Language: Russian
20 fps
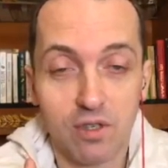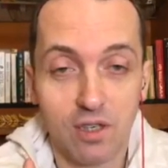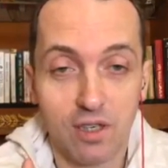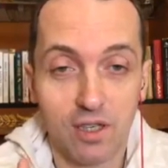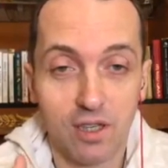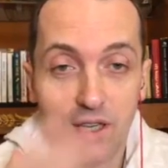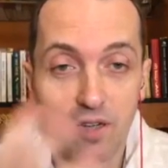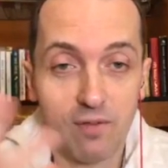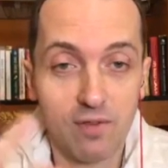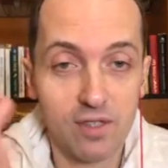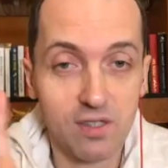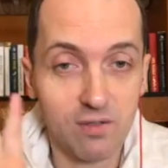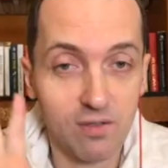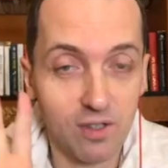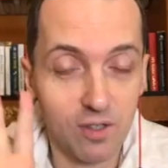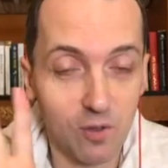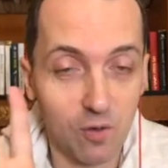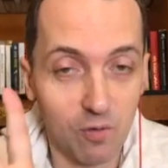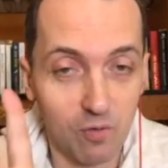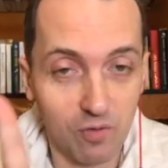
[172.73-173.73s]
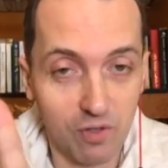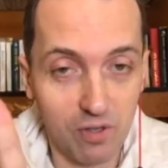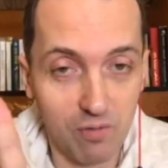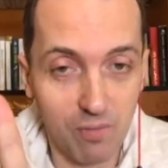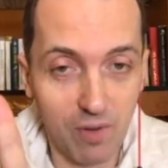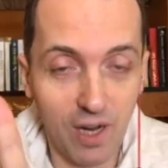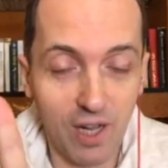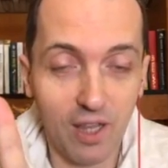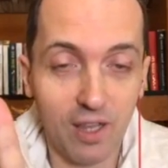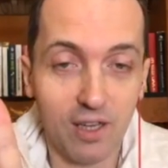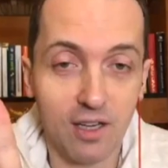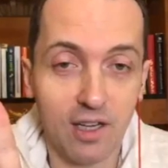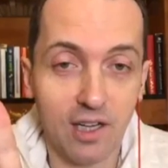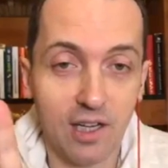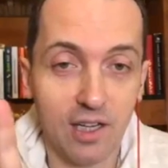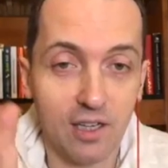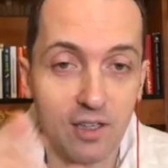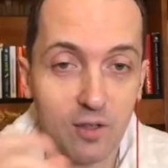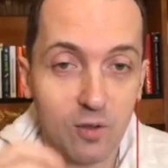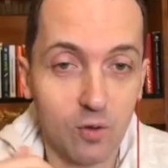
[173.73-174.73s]
Когда вы свое внимание
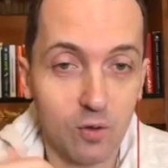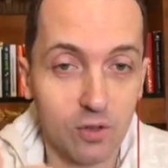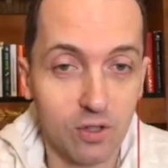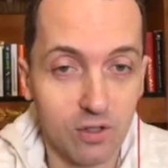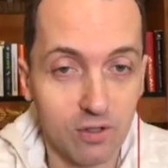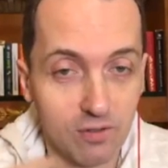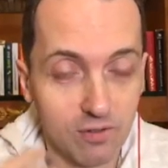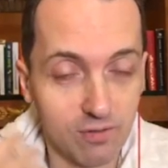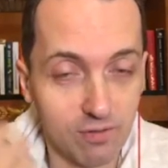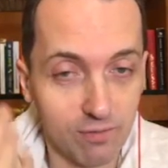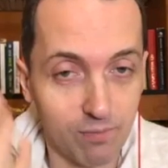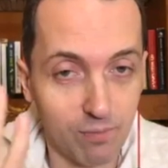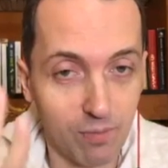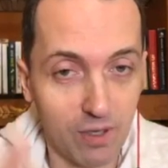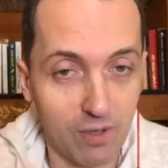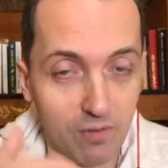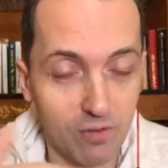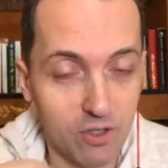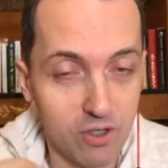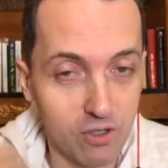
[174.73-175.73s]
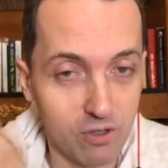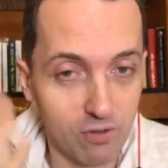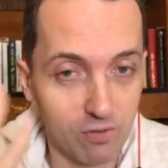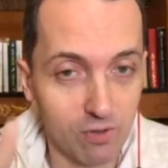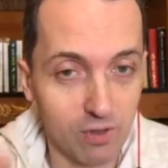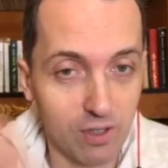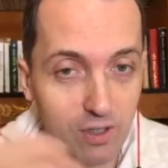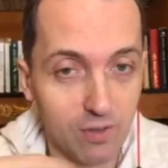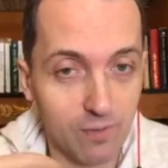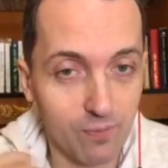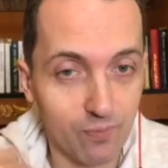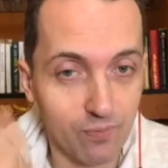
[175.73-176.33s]
от э, привычного